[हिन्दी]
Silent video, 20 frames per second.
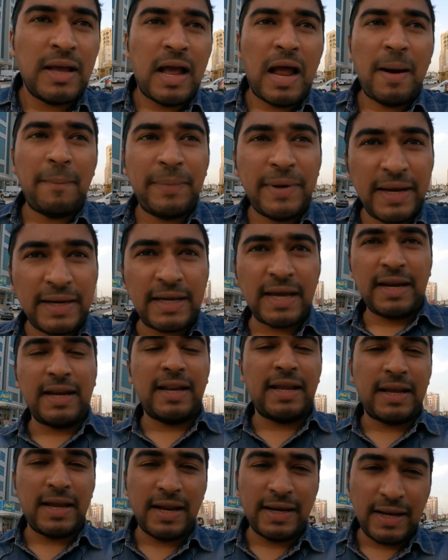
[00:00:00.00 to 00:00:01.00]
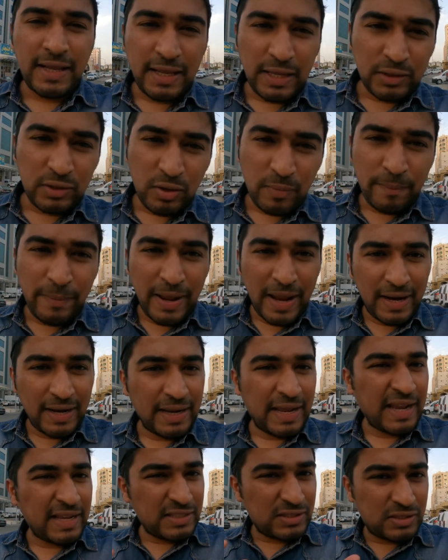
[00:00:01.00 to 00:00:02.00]
अपडेट करने का नहीं है तो
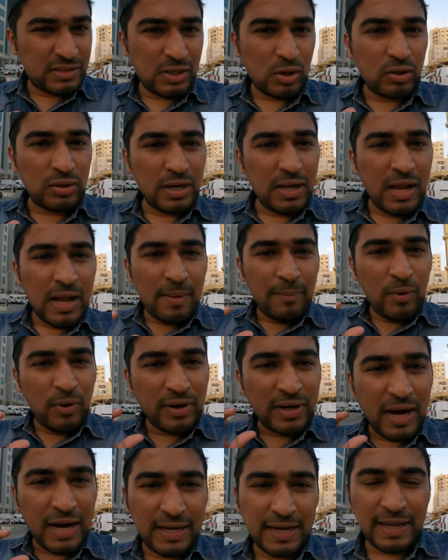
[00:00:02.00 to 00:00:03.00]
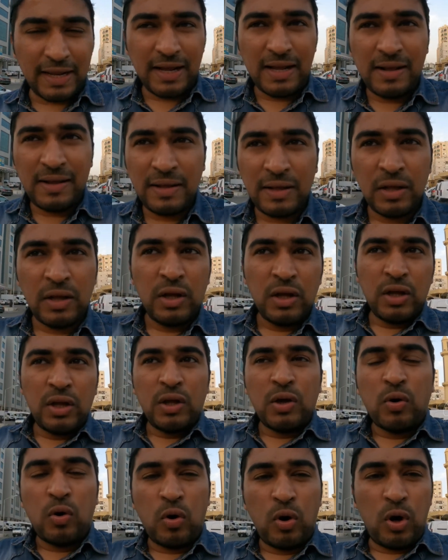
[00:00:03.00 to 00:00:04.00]
बैंक एक छोटा अमाउंट काटेगा
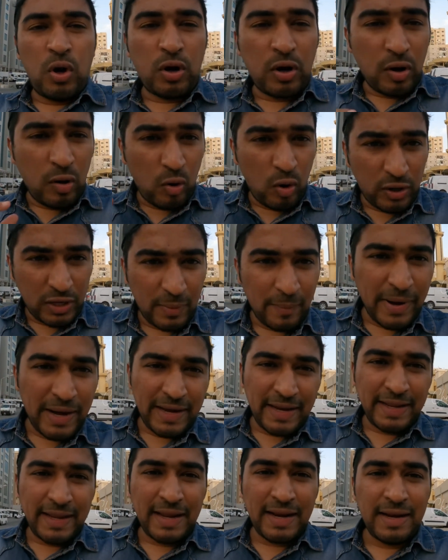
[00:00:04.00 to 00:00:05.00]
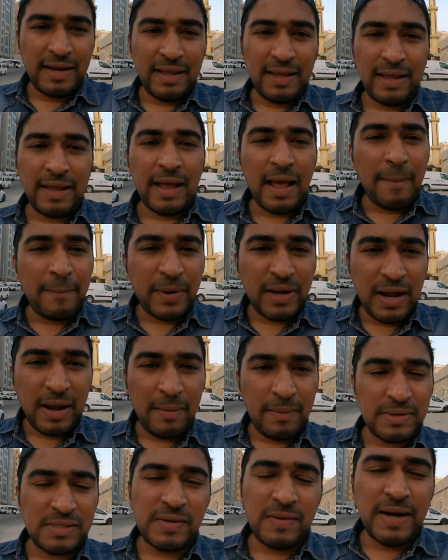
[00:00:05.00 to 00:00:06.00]
वो लोग ऑटोमेटिकली आपका
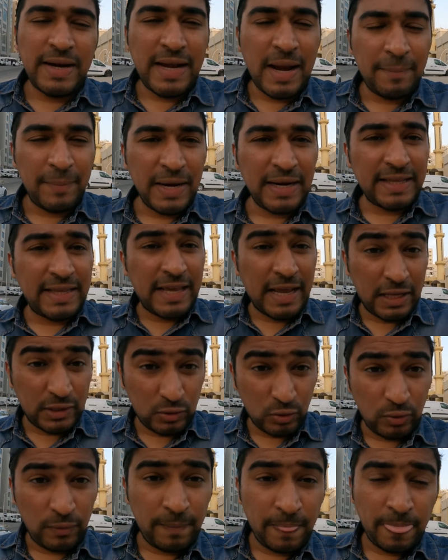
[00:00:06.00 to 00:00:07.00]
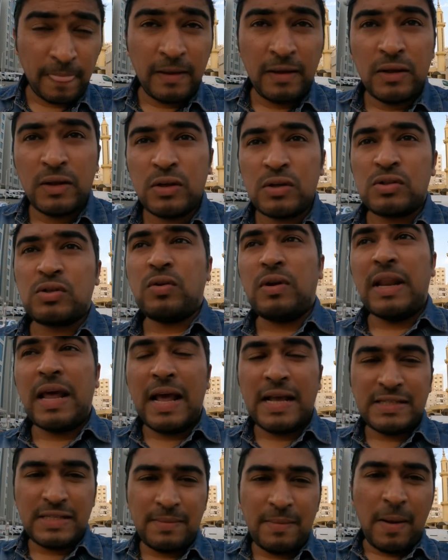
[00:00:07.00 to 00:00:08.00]
सिलेडी अपडेट किया तो सो
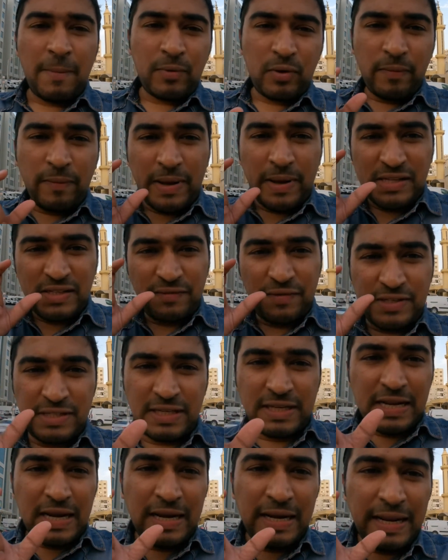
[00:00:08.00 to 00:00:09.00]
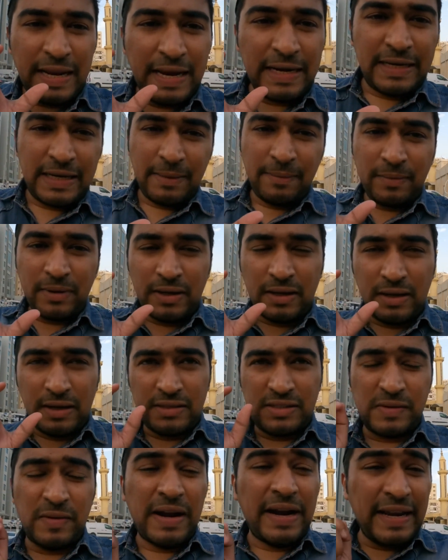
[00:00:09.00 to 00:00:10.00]
लाजिम आपको पास फिजिकल ए टी एम
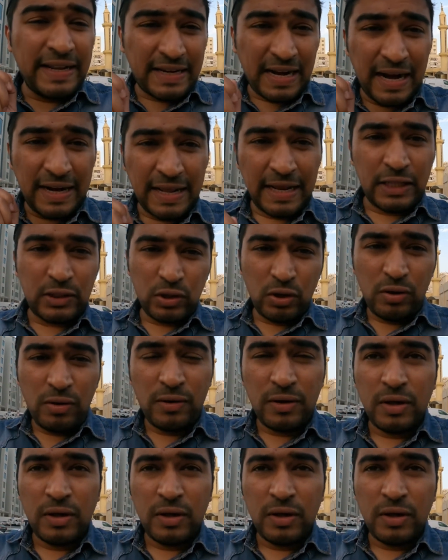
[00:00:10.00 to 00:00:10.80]
सिलेडी कार्ड है तो